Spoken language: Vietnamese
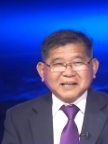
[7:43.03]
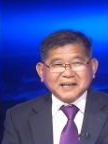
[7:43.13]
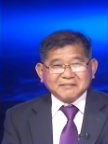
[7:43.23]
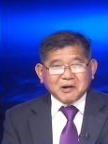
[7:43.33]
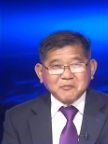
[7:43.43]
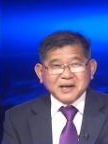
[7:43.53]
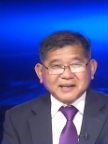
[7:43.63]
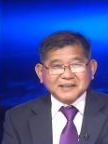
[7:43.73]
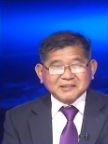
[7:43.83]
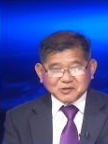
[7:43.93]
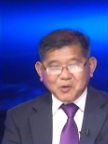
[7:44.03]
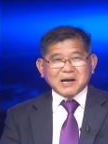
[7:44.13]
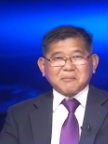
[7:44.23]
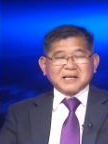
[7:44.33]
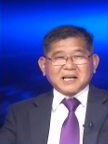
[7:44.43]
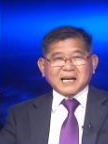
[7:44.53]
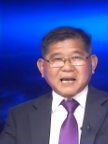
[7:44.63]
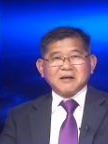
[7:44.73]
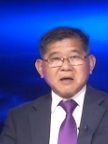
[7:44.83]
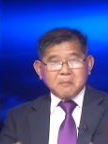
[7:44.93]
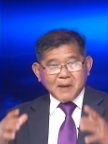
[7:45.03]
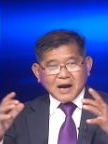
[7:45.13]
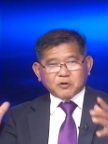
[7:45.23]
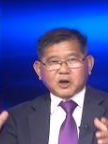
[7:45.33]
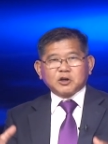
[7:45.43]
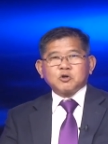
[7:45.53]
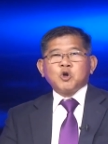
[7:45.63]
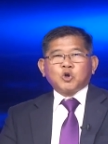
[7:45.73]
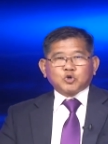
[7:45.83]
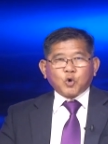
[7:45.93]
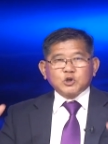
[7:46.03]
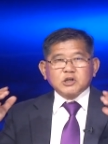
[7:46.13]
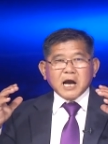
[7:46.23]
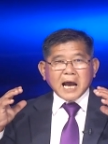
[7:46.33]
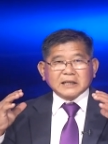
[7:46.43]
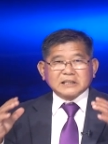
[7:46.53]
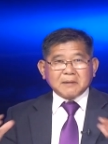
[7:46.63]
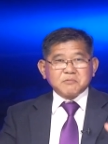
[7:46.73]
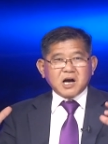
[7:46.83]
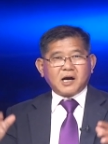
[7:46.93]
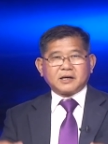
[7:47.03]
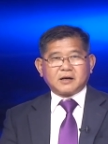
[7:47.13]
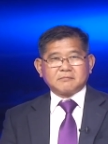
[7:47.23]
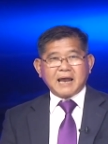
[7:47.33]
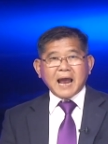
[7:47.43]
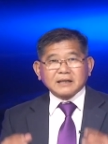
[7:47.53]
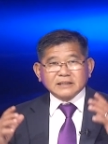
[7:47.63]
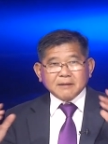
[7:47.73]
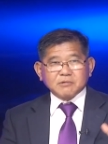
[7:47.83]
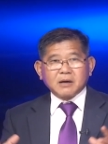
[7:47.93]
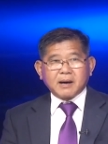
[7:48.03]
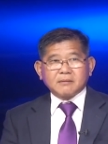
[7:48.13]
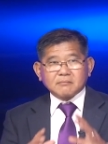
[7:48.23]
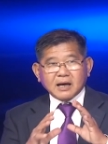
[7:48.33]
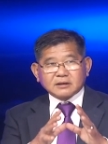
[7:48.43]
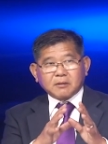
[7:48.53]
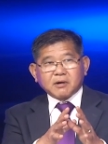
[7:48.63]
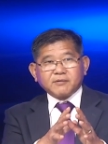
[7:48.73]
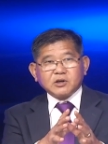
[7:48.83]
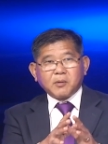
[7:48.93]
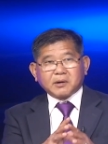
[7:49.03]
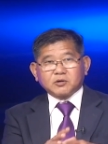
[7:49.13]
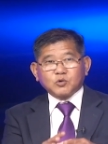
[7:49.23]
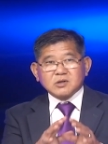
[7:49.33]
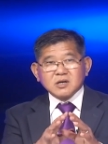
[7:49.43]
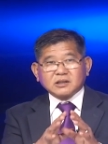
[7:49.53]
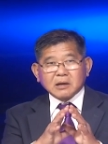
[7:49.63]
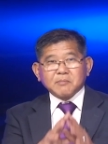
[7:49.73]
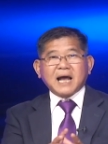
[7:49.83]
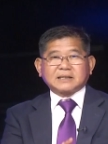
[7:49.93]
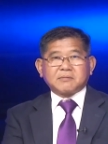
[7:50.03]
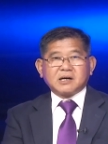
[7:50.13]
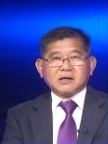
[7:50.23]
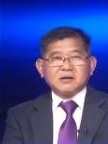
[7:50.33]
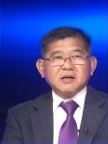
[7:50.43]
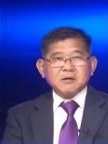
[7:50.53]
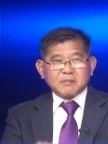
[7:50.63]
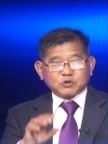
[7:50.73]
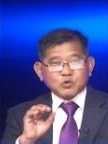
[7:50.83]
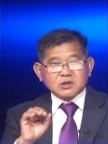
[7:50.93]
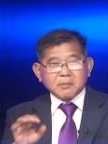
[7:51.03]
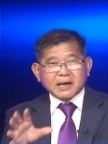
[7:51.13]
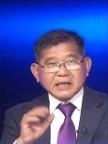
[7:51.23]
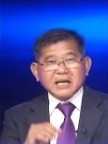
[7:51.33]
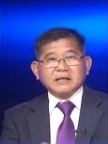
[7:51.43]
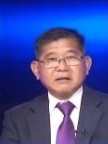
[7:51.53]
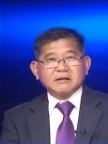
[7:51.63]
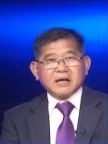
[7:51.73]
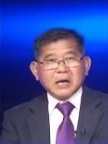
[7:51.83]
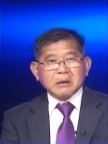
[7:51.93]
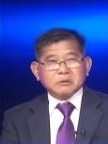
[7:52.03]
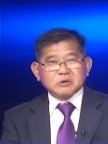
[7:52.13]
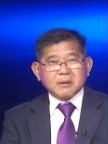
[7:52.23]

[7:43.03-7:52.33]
Bà không biết, tôi gặp bệnh nhân là ngày. Bà còn nói nữa, tôi chữa hàng trăm người rồi, bà trong cái video bà nói tôi chữa trên 300 người, mà tôi chữa bằng Kinh đó,